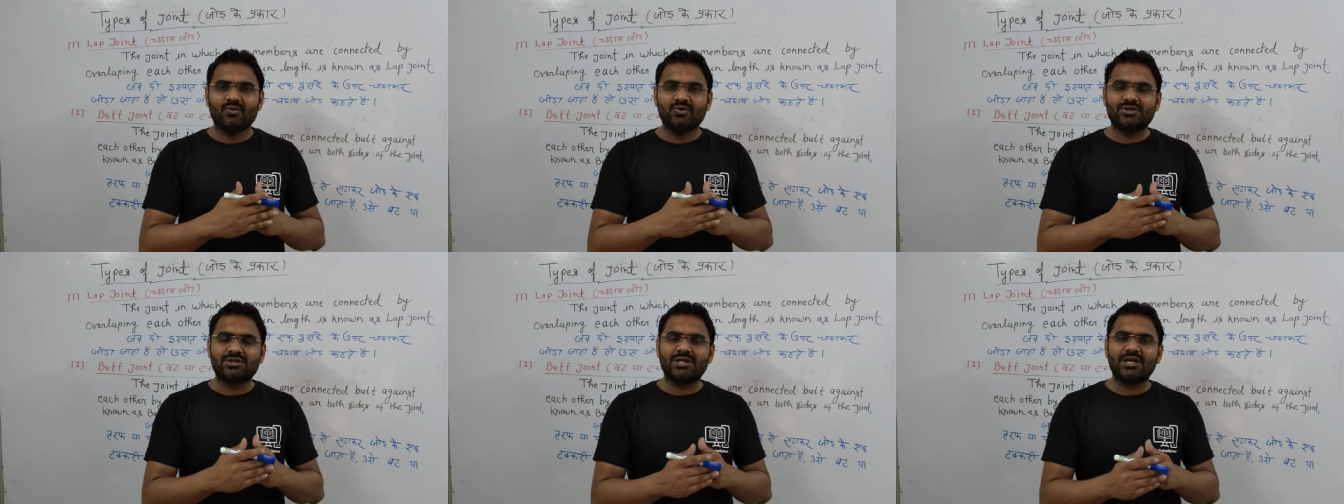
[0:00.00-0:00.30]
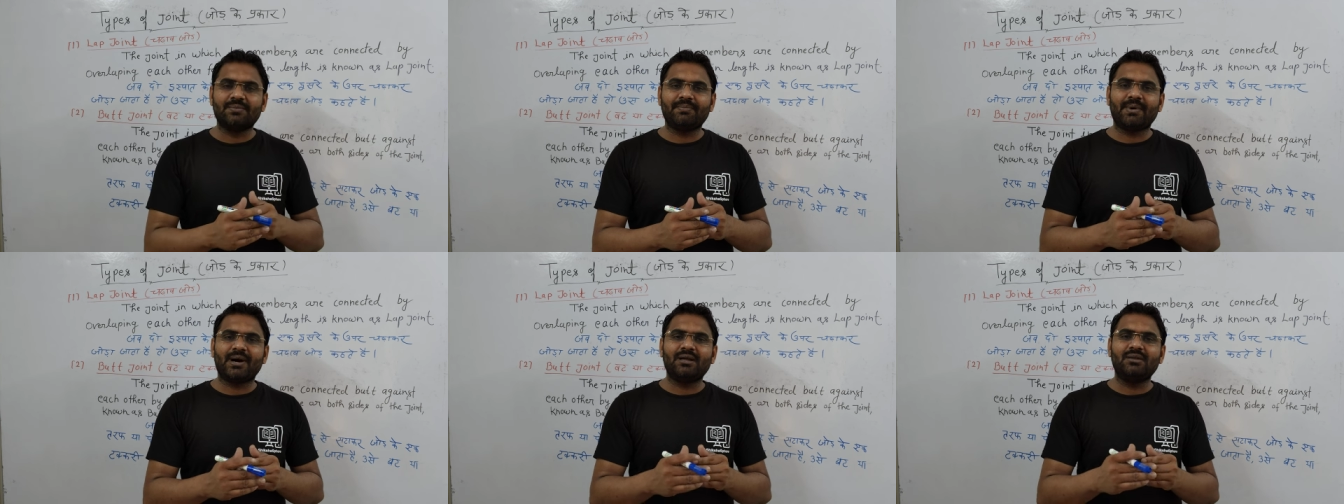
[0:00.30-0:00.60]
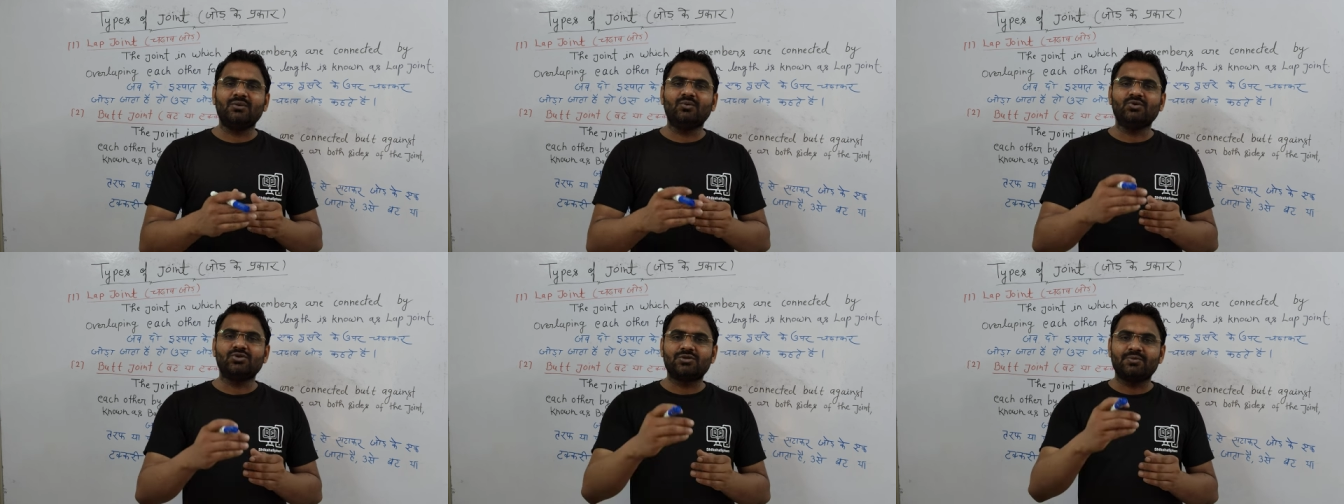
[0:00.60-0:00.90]
उसके
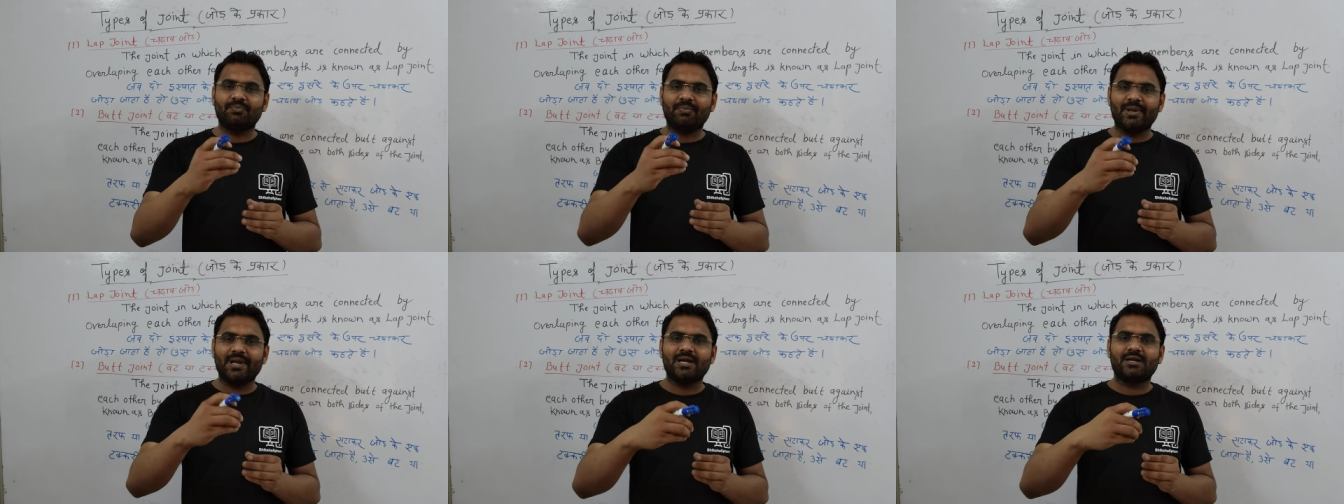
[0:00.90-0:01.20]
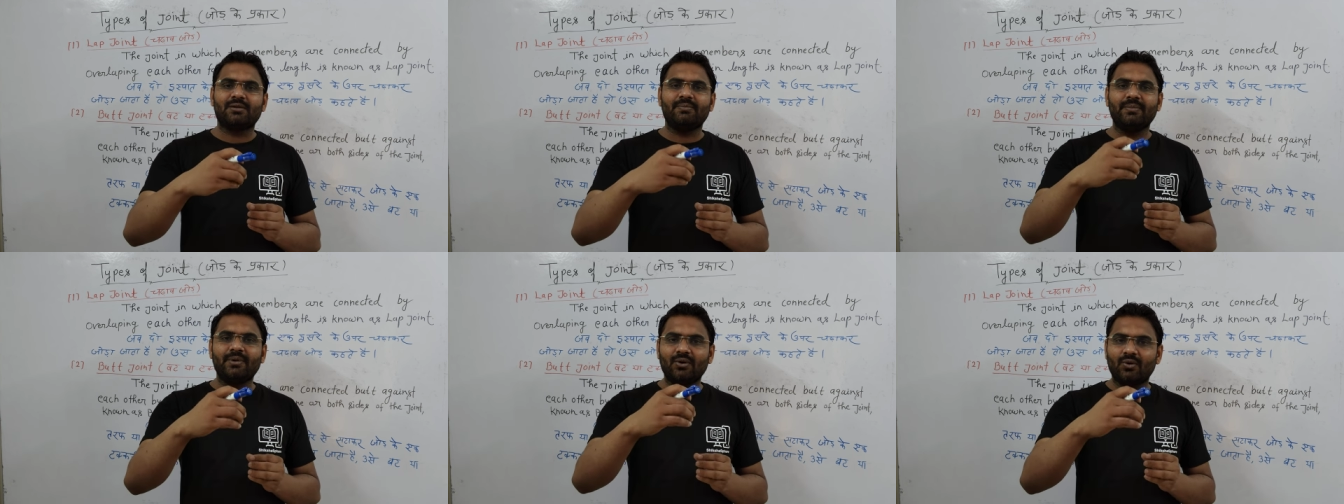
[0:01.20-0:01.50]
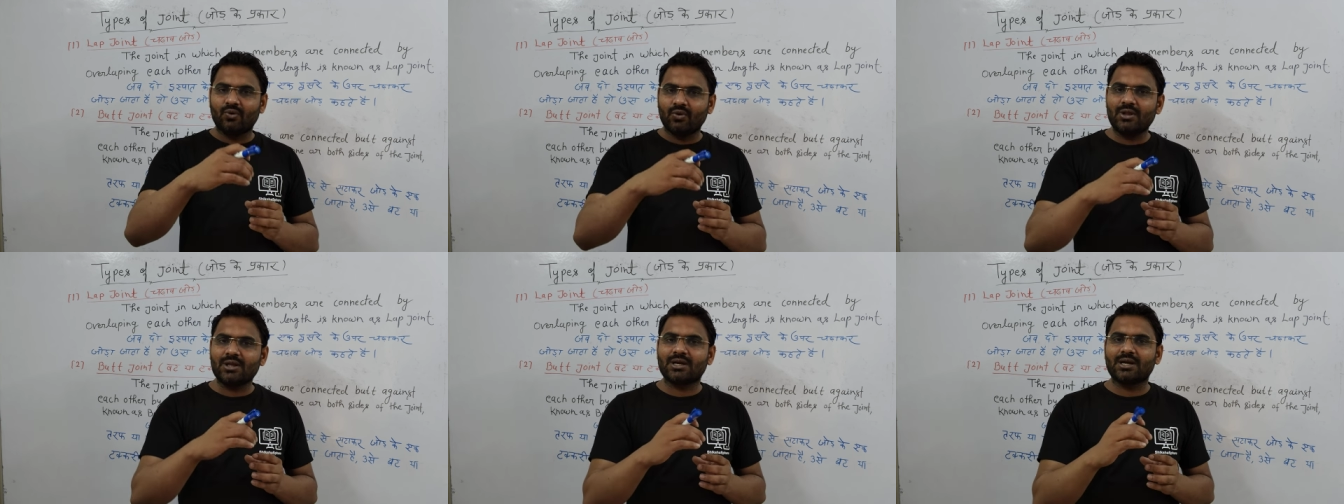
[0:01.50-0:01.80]
बाद उस प्लेट में
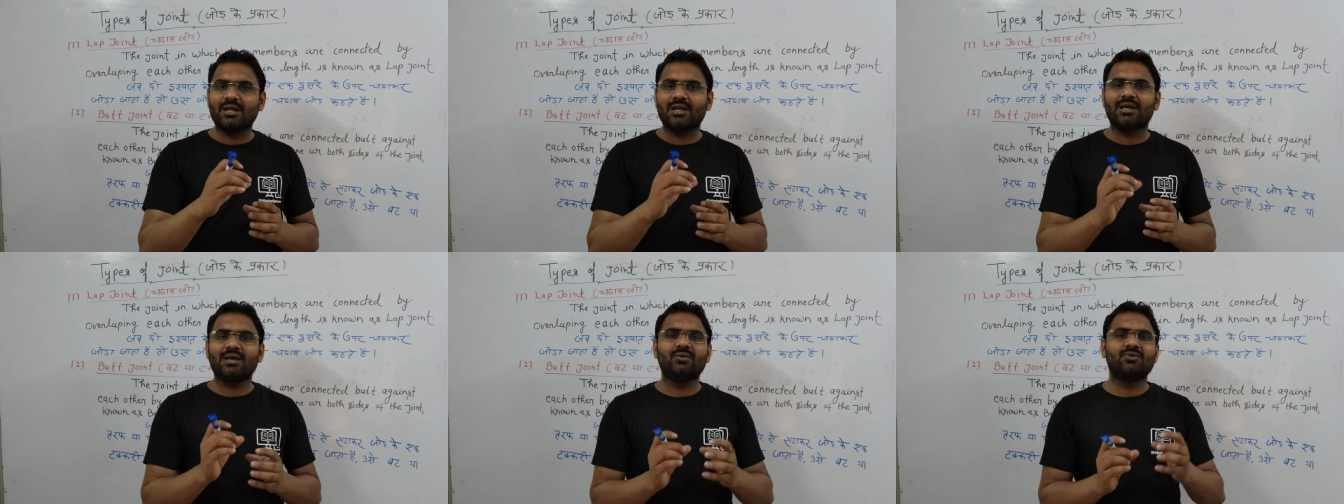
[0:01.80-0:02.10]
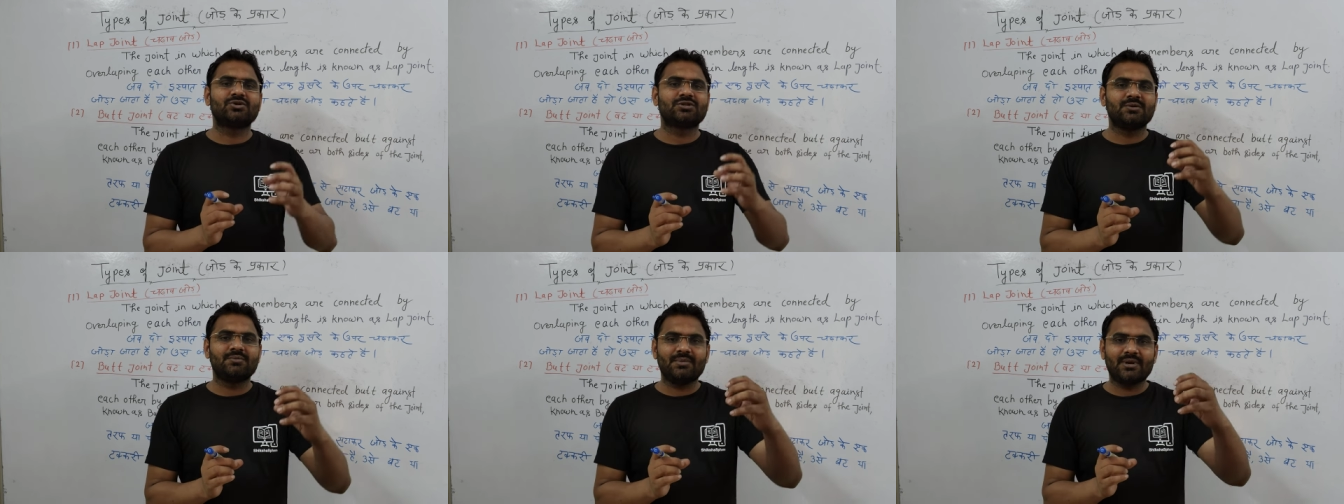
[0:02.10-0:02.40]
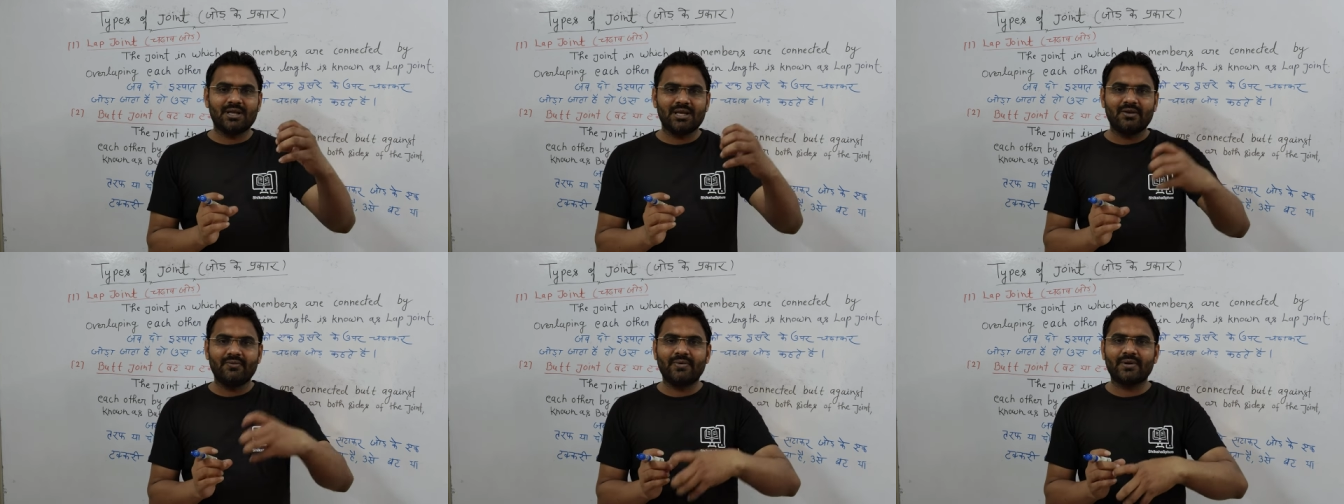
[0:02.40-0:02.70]
होल करके
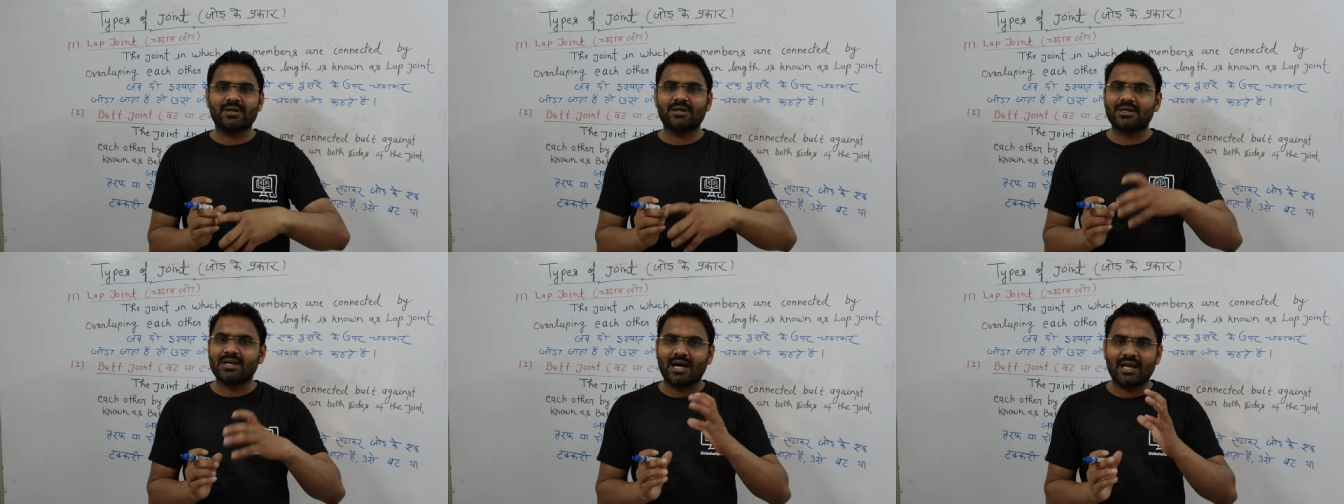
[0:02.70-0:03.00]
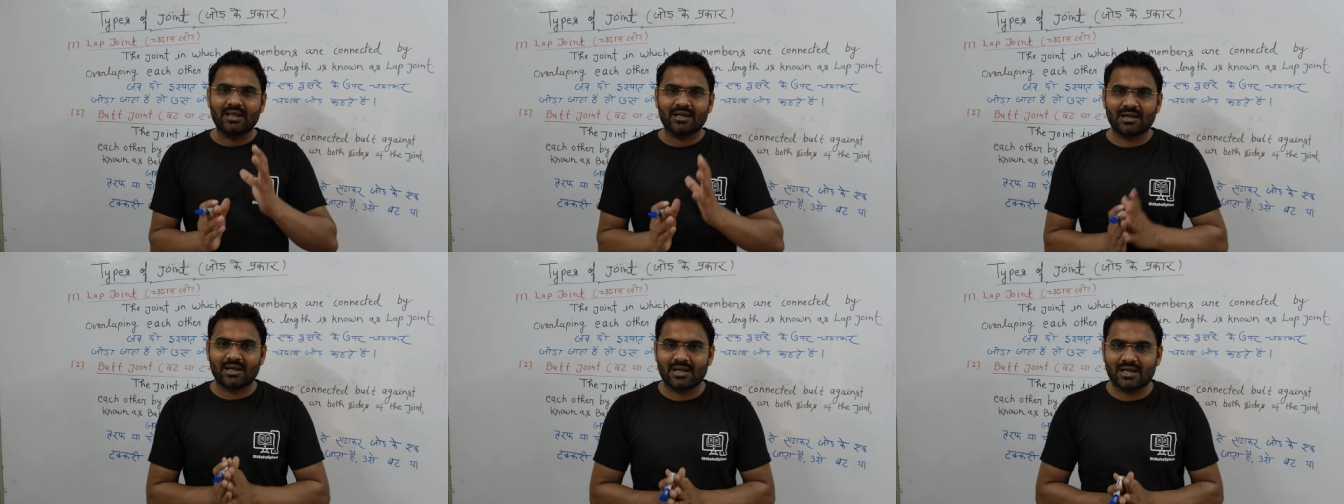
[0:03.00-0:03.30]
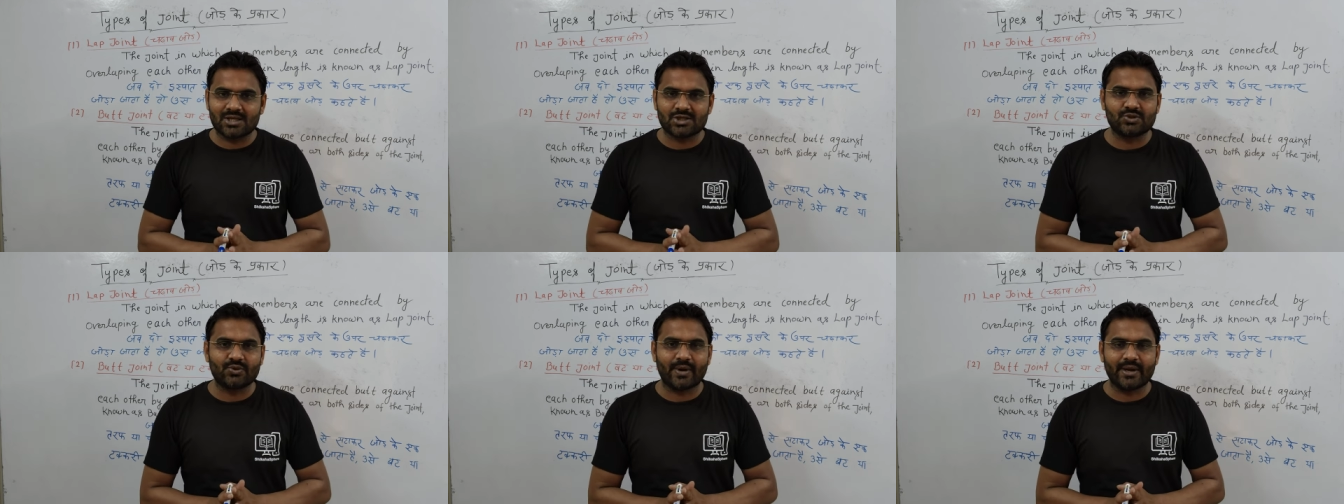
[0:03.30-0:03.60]
उसमें रिवेट डाल
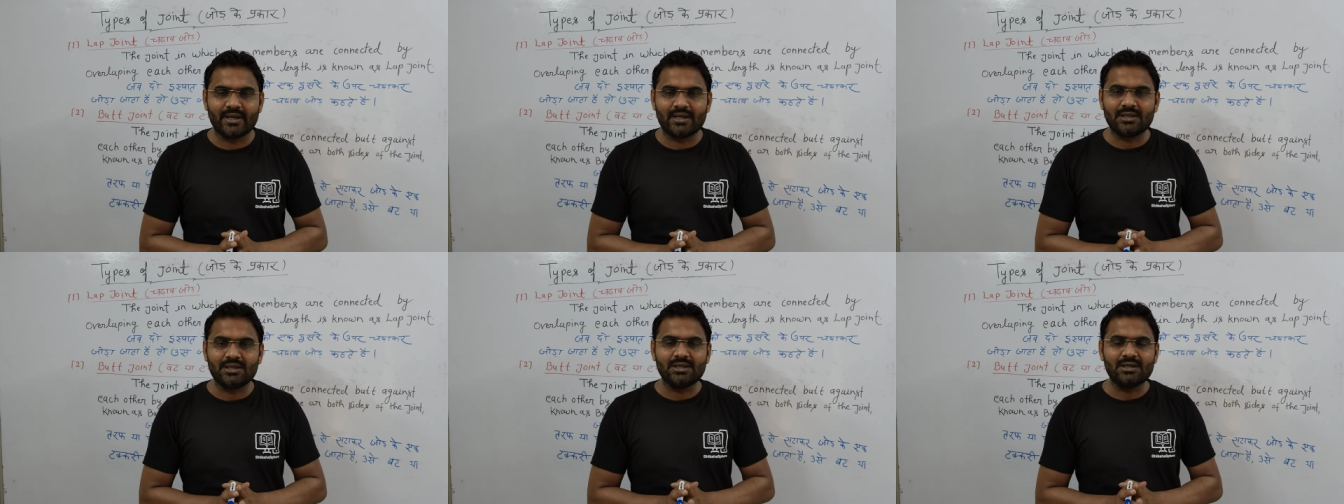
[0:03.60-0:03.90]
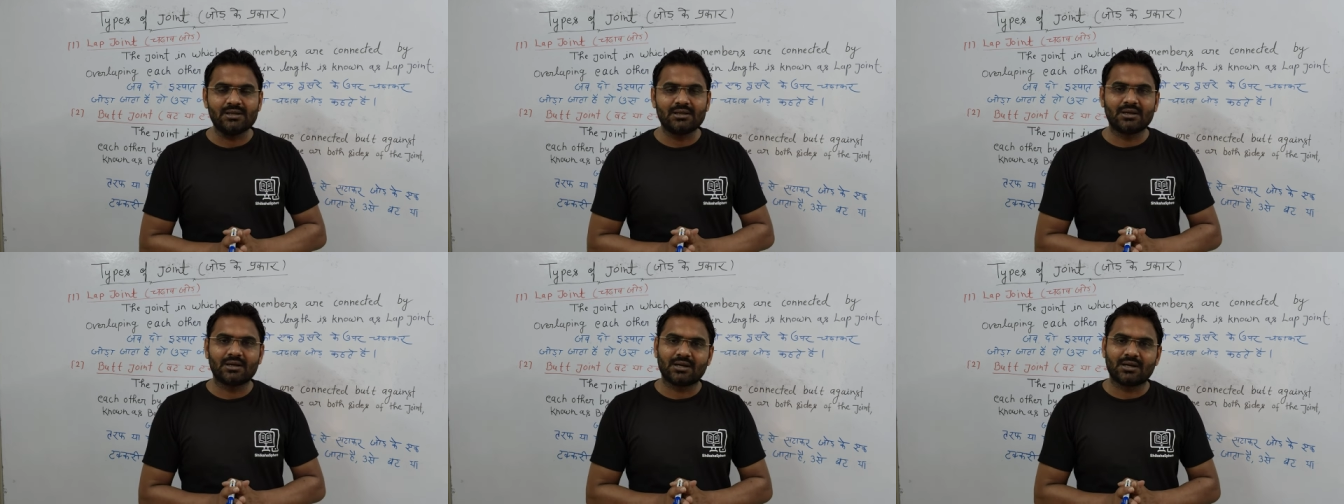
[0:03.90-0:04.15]
करके ज्वाइंट